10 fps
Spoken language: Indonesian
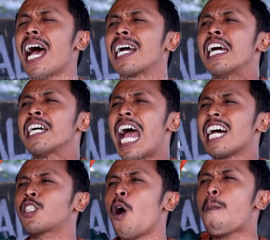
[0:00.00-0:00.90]
Jak,
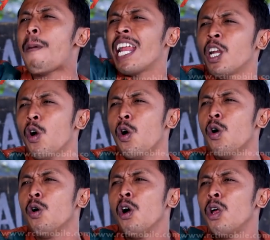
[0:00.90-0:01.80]
nggak sopan
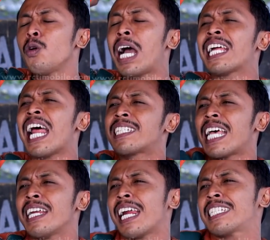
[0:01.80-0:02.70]
lu. Lu nggak
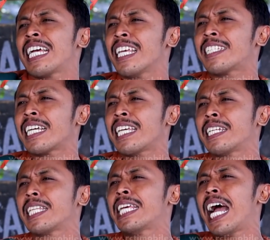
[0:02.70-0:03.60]
ngerasain rasa nyeseknya
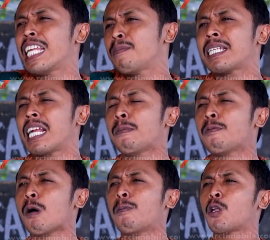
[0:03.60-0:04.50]
ditinggalin pas lagi
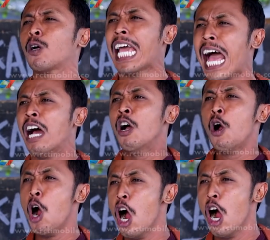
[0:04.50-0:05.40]
butuh-butuhnya.
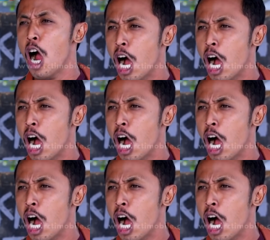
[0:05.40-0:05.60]
Wuh.